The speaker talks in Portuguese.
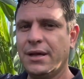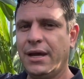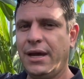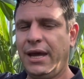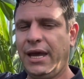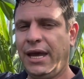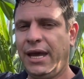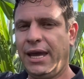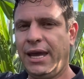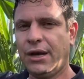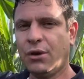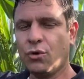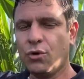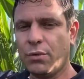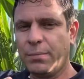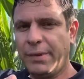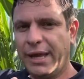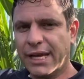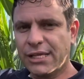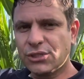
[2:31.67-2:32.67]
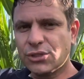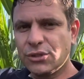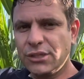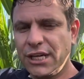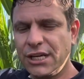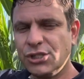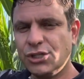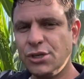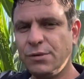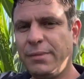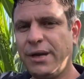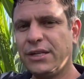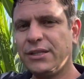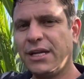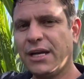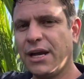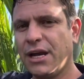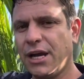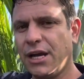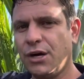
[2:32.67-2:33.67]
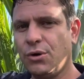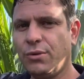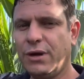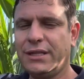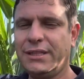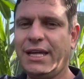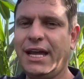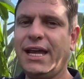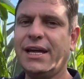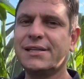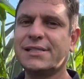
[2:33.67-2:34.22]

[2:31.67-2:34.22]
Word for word: é, começo de enchimento de grão até